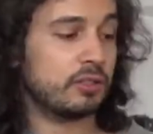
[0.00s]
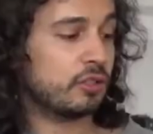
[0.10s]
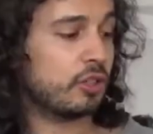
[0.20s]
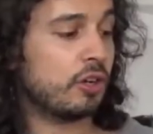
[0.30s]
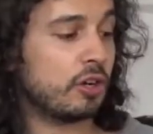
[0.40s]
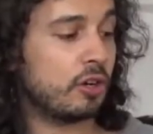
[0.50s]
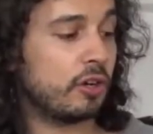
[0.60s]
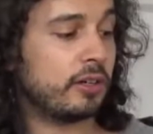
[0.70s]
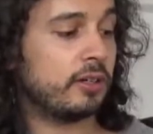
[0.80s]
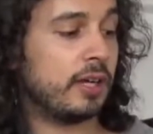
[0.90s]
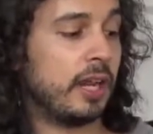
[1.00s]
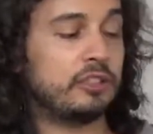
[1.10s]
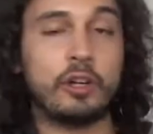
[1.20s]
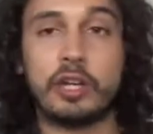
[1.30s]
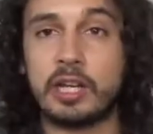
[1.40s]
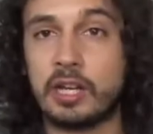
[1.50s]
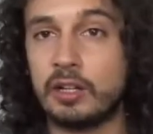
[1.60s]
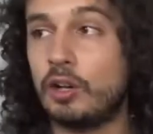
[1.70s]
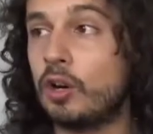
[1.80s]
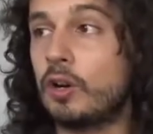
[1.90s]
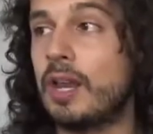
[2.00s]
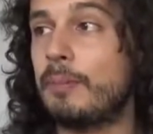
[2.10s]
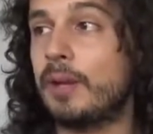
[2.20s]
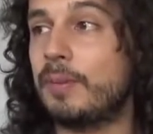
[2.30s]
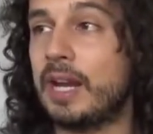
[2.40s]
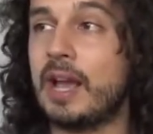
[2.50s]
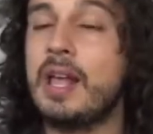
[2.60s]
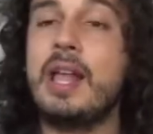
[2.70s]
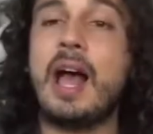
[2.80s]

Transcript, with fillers: solo con la tónica o con la primera.